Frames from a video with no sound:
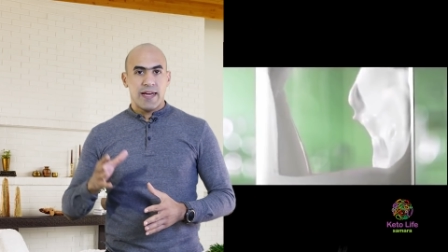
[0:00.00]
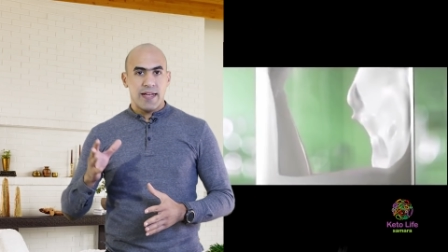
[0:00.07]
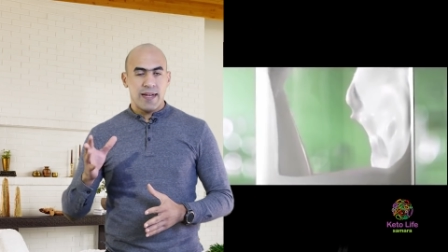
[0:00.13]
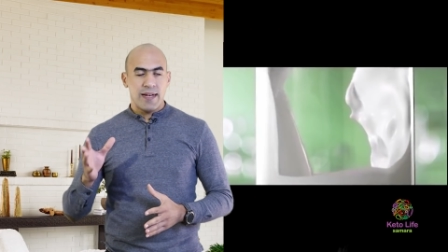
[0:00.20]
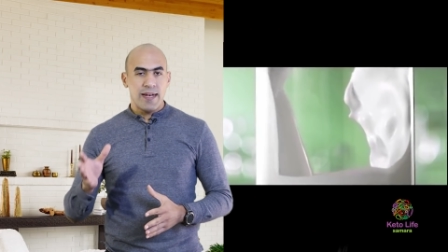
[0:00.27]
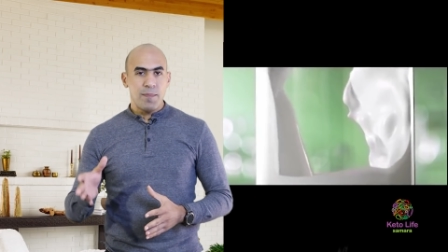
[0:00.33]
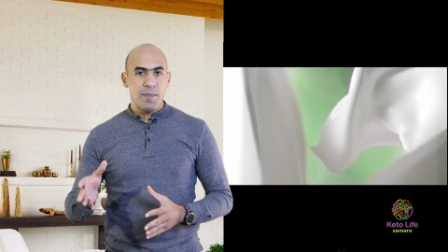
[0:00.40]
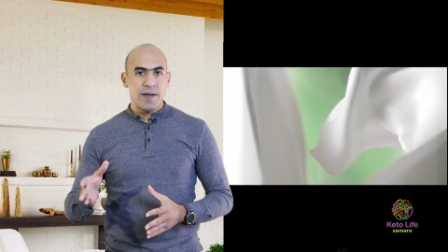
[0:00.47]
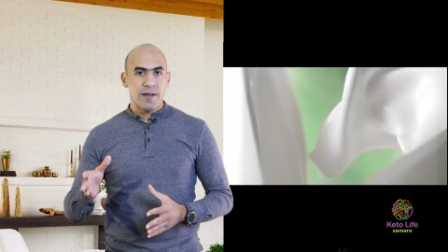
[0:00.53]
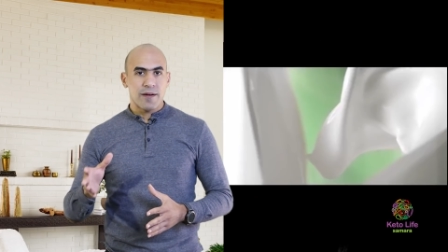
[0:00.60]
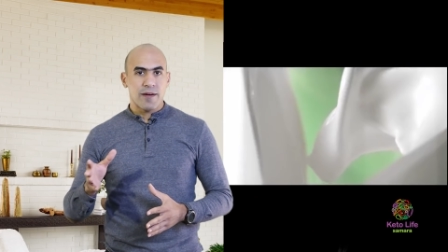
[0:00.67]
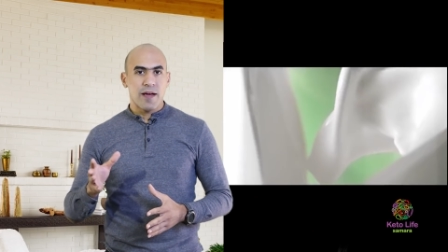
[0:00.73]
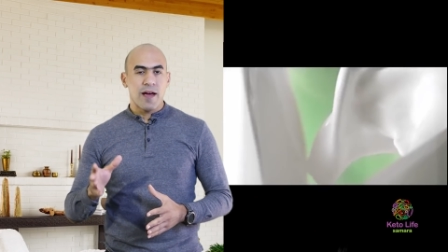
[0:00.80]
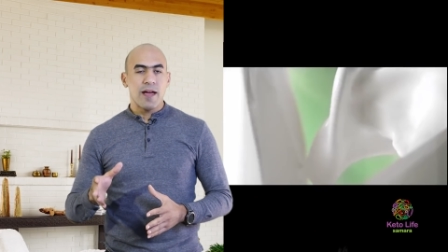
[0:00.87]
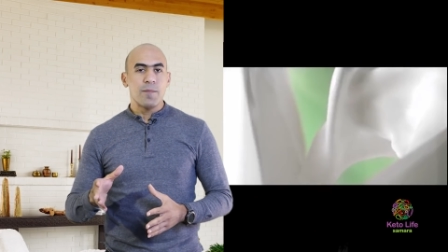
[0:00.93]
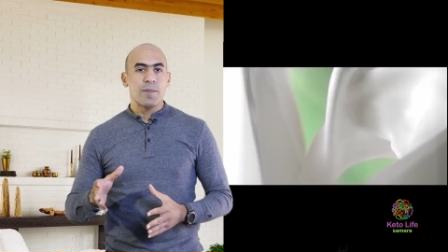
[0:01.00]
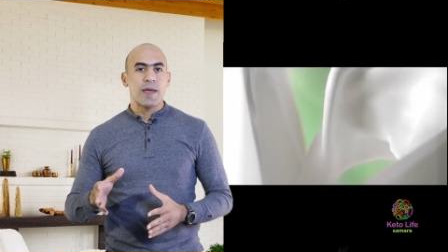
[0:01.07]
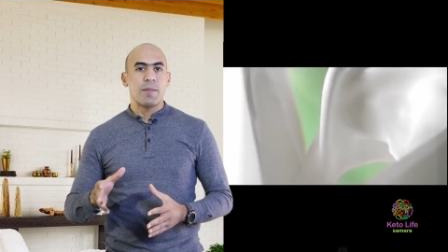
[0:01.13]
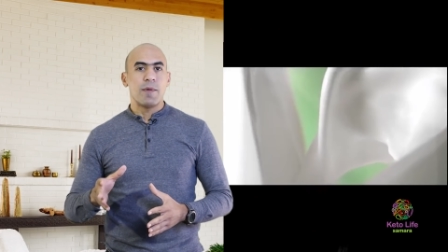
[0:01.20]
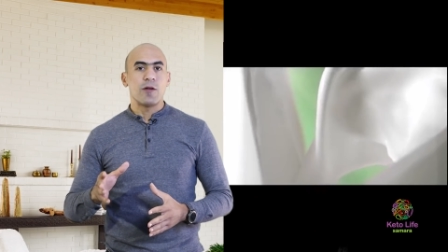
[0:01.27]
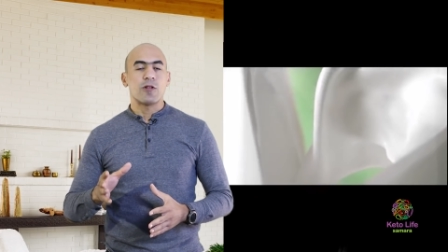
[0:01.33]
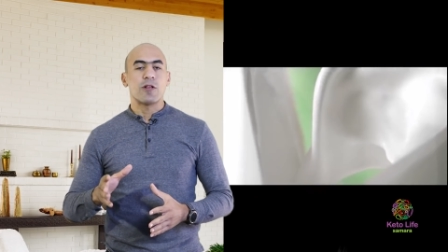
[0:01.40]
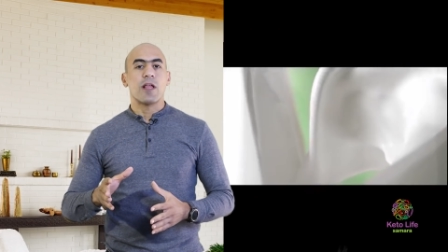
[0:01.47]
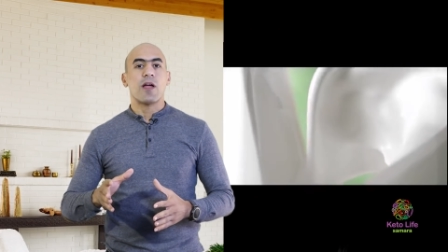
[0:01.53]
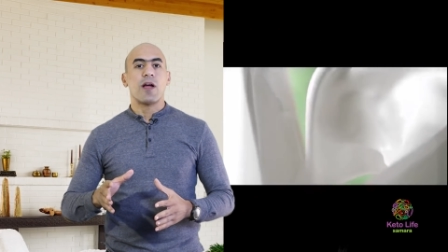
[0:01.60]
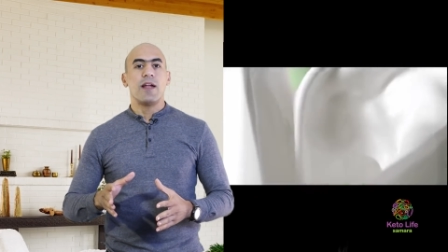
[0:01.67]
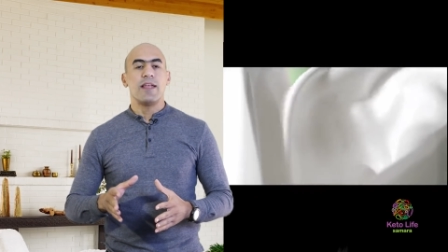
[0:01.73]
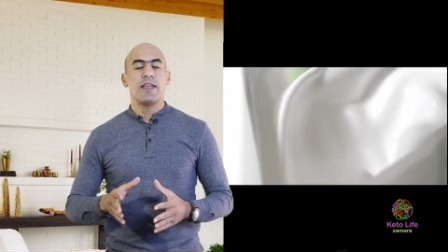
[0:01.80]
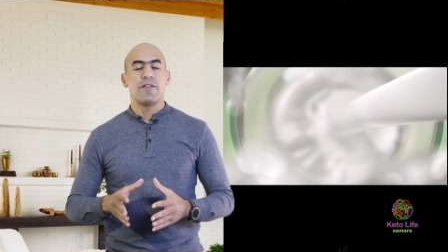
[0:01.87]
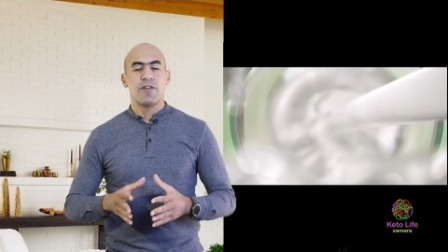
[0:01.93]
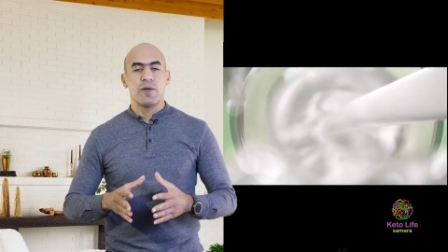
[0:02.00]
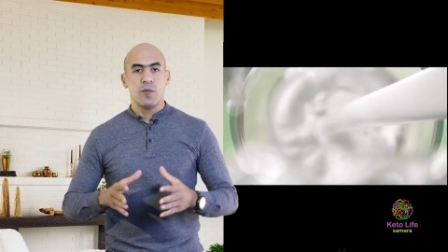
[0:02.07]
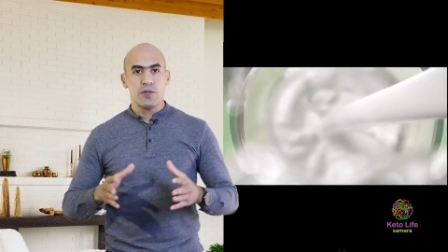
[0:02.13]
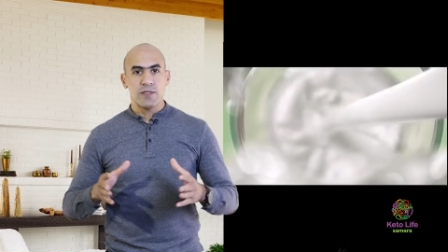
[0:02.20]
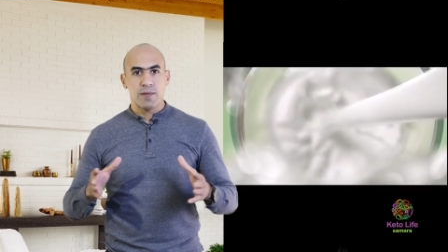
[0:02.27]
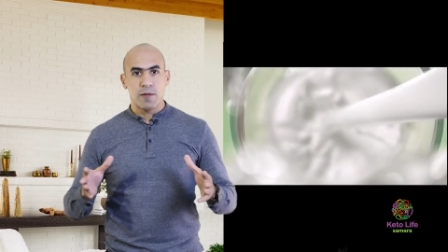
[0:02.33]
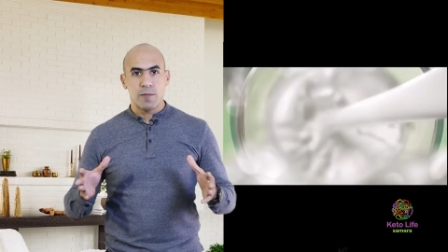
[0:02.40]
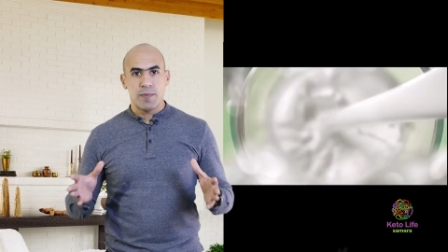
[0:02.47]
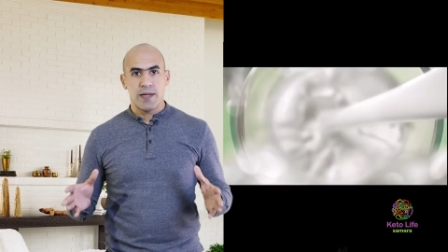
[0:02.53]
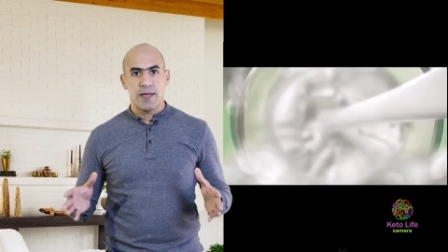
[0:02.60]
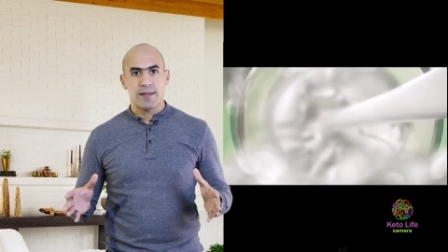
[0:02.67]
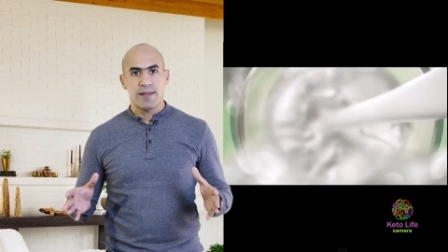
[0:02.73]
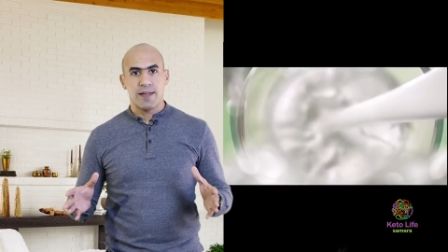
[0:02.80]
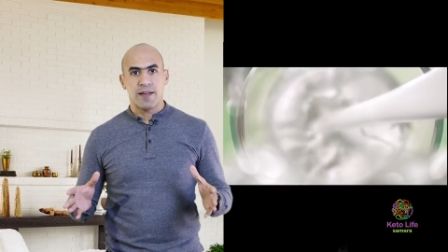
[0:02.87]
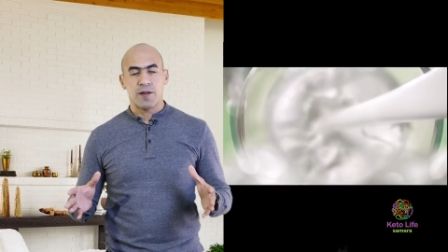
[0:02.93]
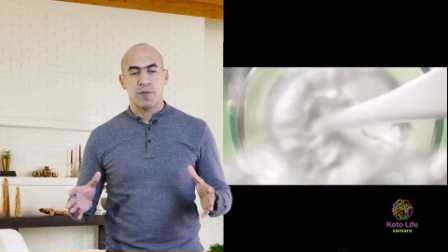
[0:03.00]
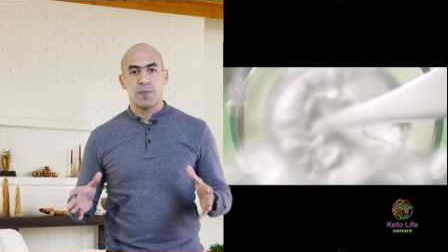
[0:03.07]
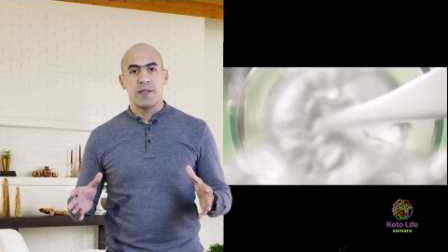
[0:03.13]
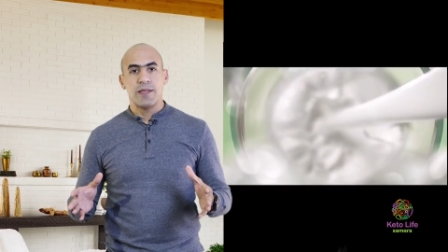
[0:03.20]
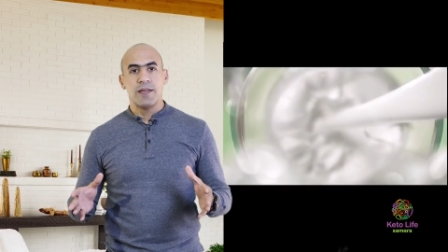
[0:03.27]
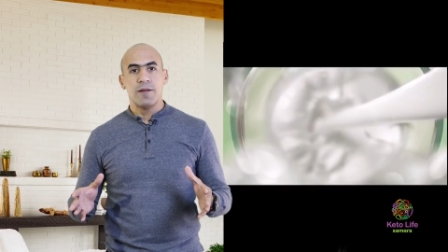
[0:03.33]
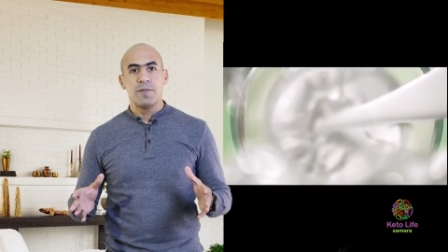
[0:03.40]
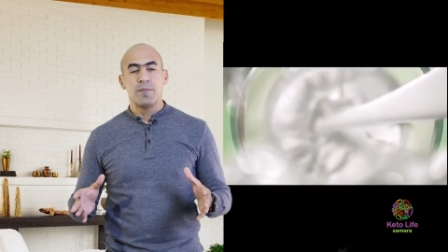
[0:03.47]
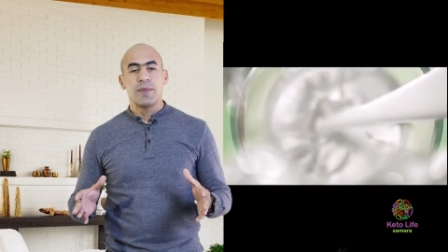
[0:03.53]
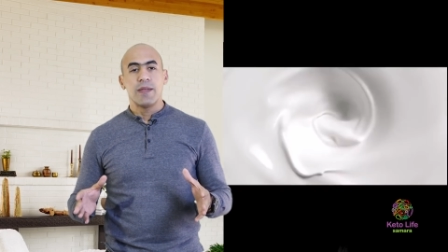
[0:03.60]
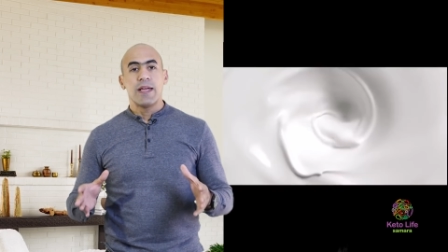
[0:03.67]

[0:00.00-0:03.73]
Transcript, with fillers: اللبن الرائب كما يطلق عليه في معظم البلاد العربية